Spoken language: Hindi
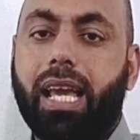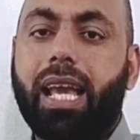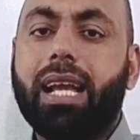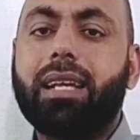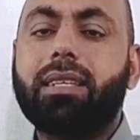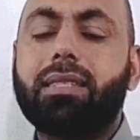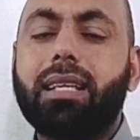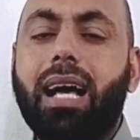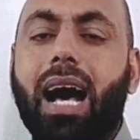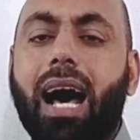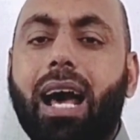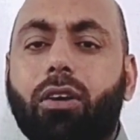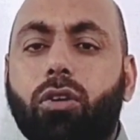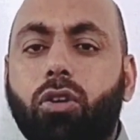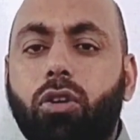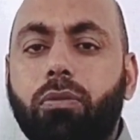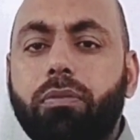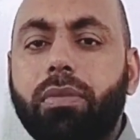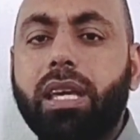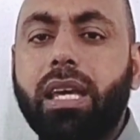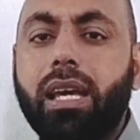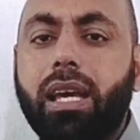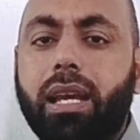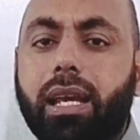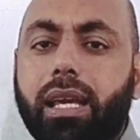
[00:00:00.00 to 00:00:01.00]
इकसार
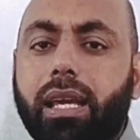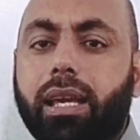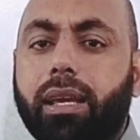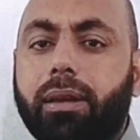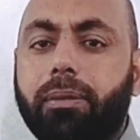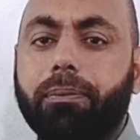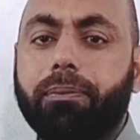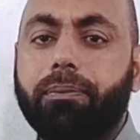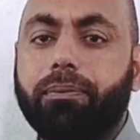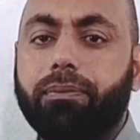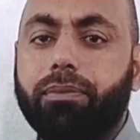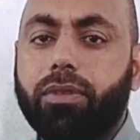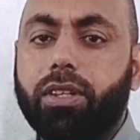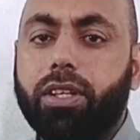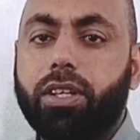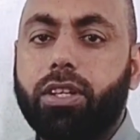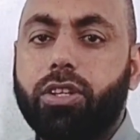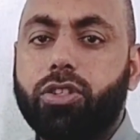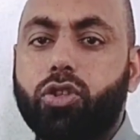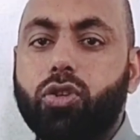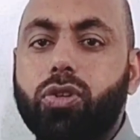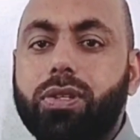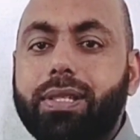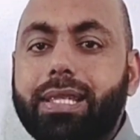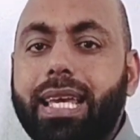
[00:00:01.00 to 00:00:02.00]
की
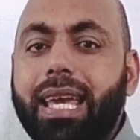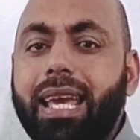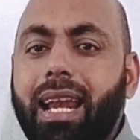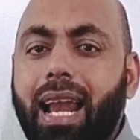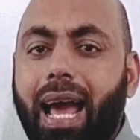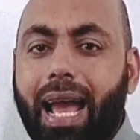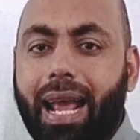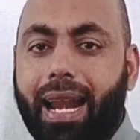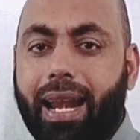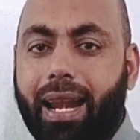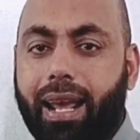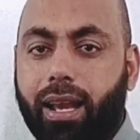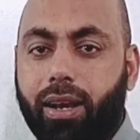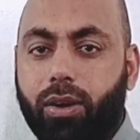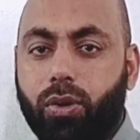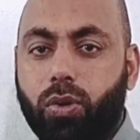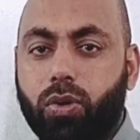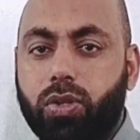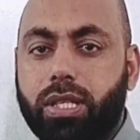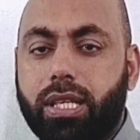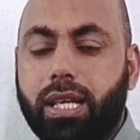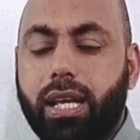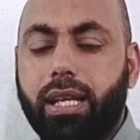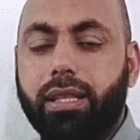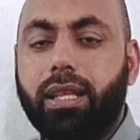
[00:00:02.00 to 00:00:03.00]
जो जी लाइन है
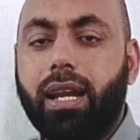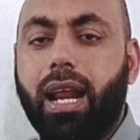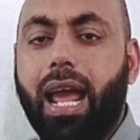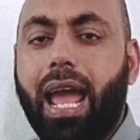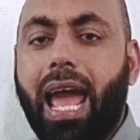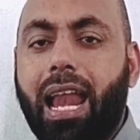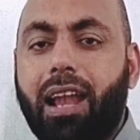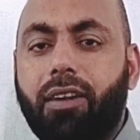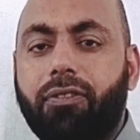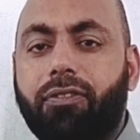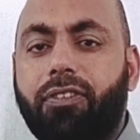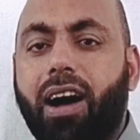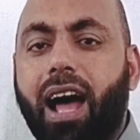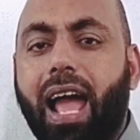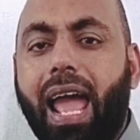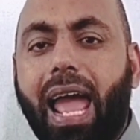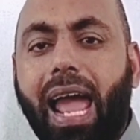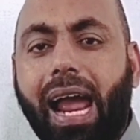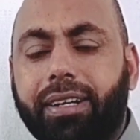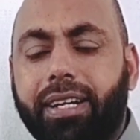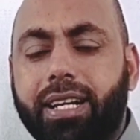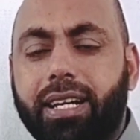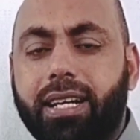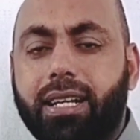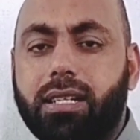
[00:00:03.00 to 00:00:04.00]
उसके अंदर एल्फा
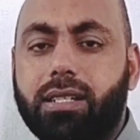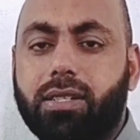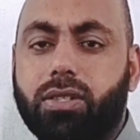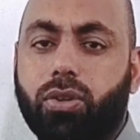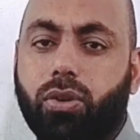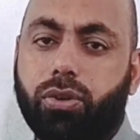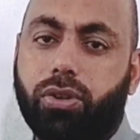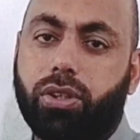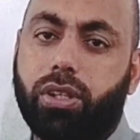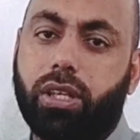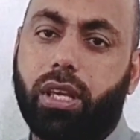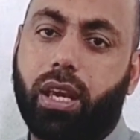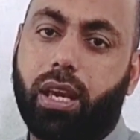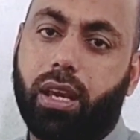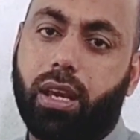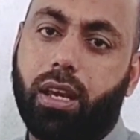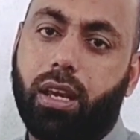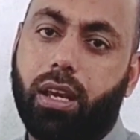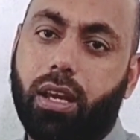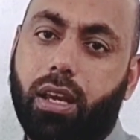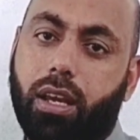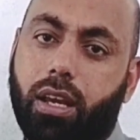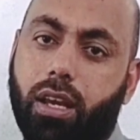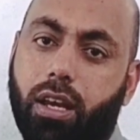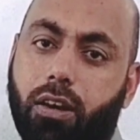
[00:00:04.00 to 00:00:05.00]
एक्टिनेंट्स होती हैं
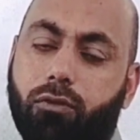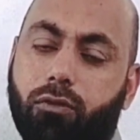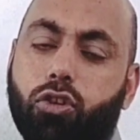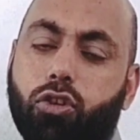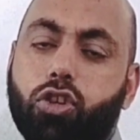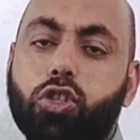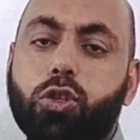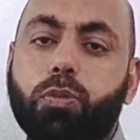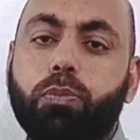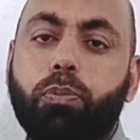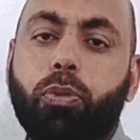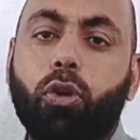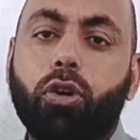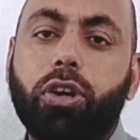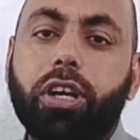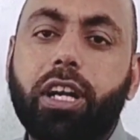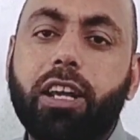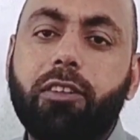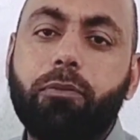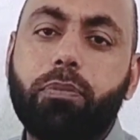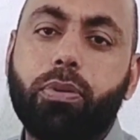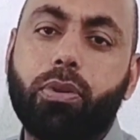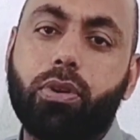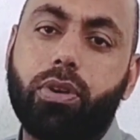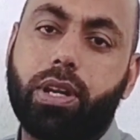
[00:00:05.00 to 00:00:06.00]
वो
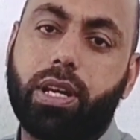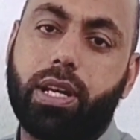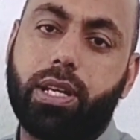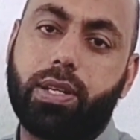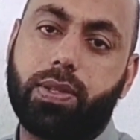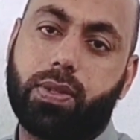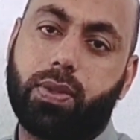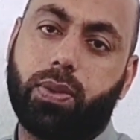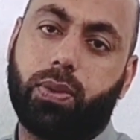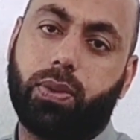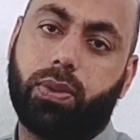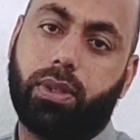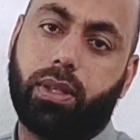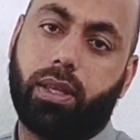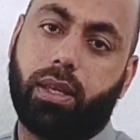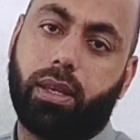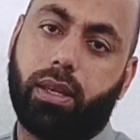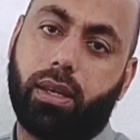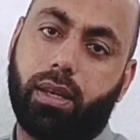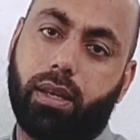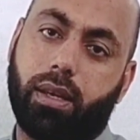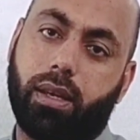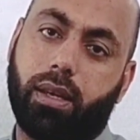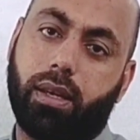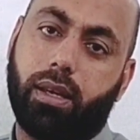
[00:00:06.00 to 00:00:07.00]
स्पोटिव प्रोटीन्स होती हैं
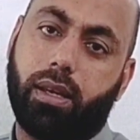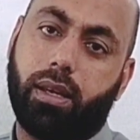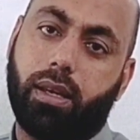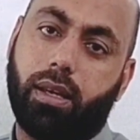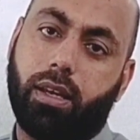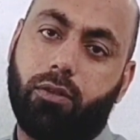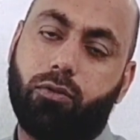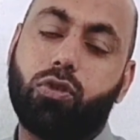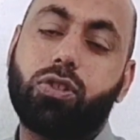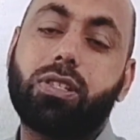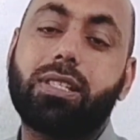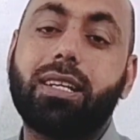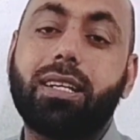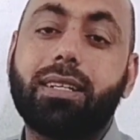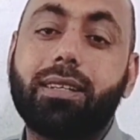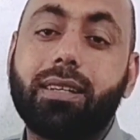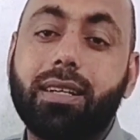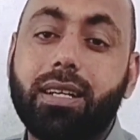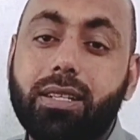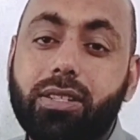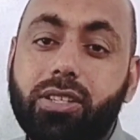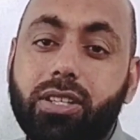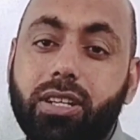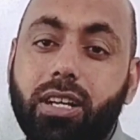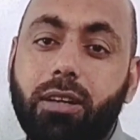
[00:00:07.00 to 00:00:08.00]
वो
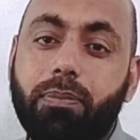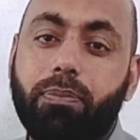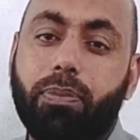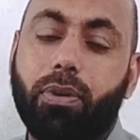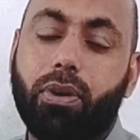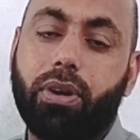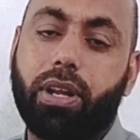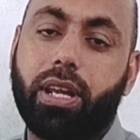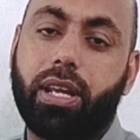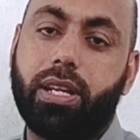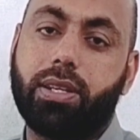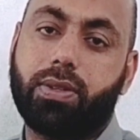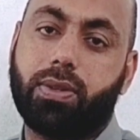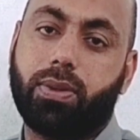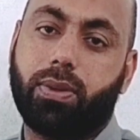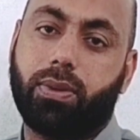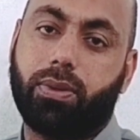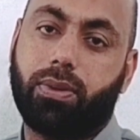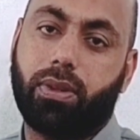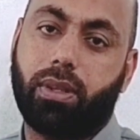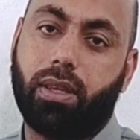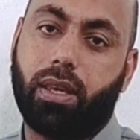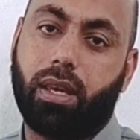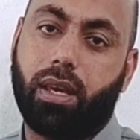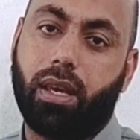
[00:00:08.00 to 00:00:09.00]
स्ट्रक्चरल प्रोटीन्स
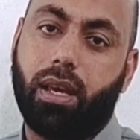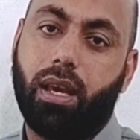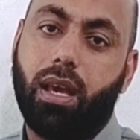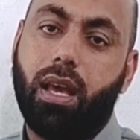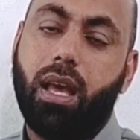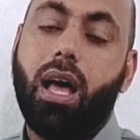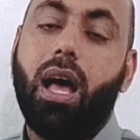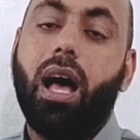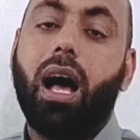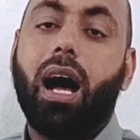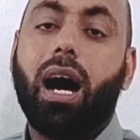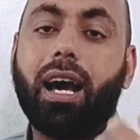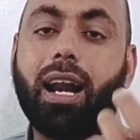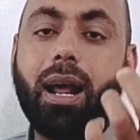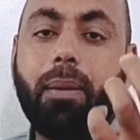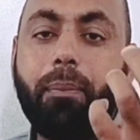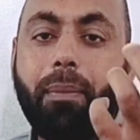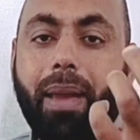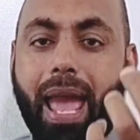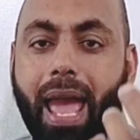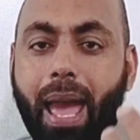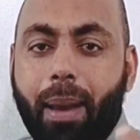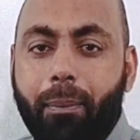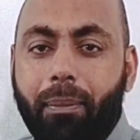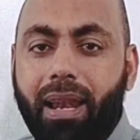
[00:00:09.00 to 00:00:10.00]
होती हैं अगर
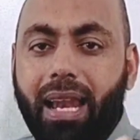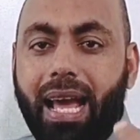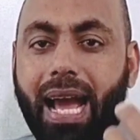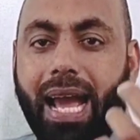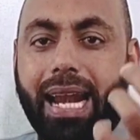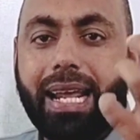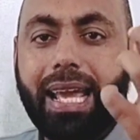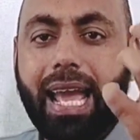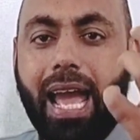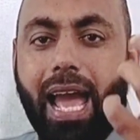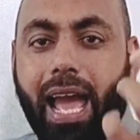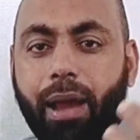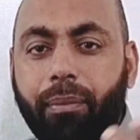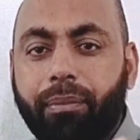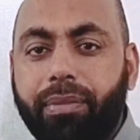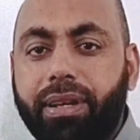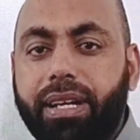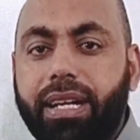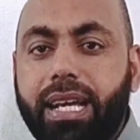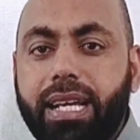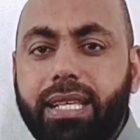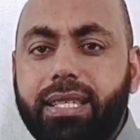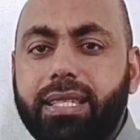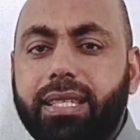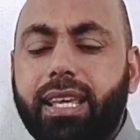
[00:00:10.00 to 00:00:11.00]
हम एम लाइन या एम
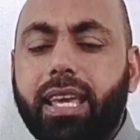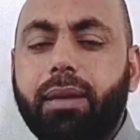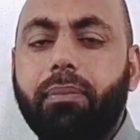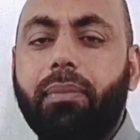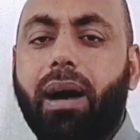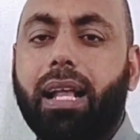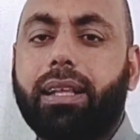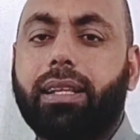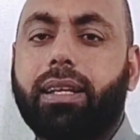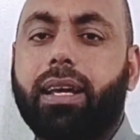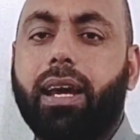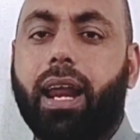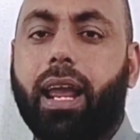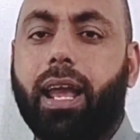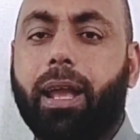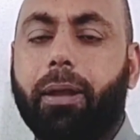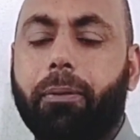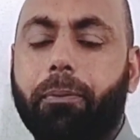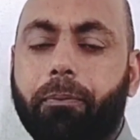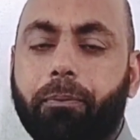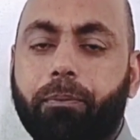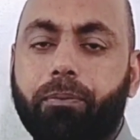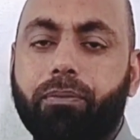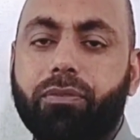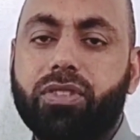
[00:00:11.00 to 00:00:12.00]
डिस की बात करें
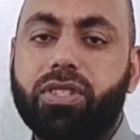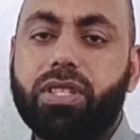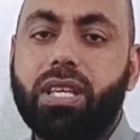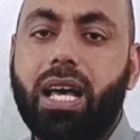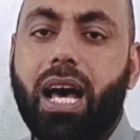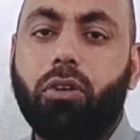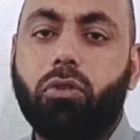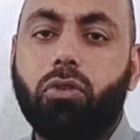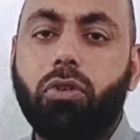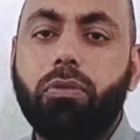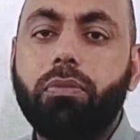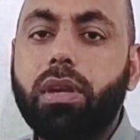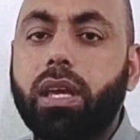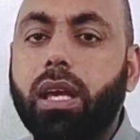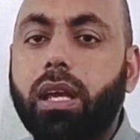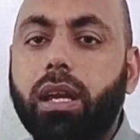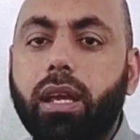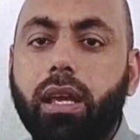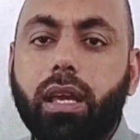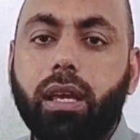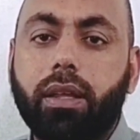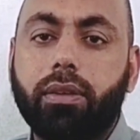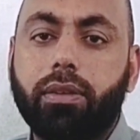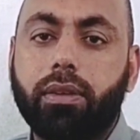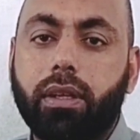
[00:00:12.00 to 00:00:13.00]
सार्कोमियर
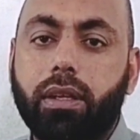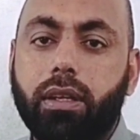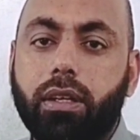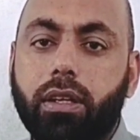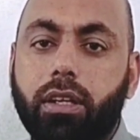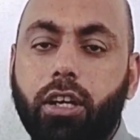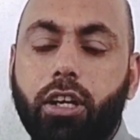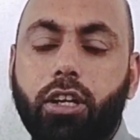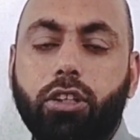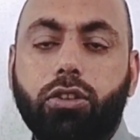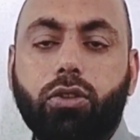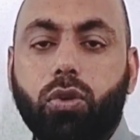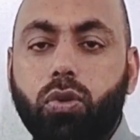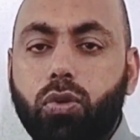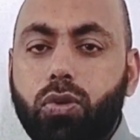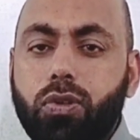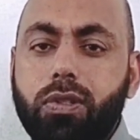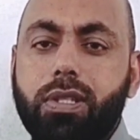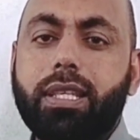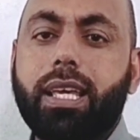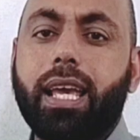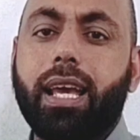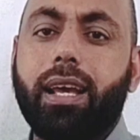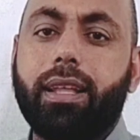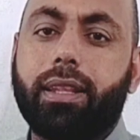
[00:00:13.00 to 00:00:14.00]
की तो
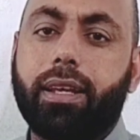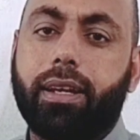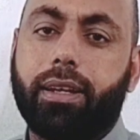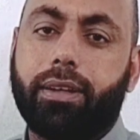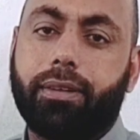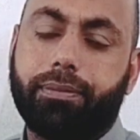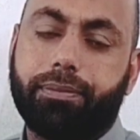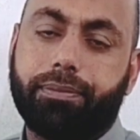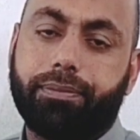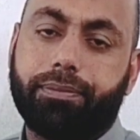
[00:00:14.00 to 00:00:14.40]
उसके अंदर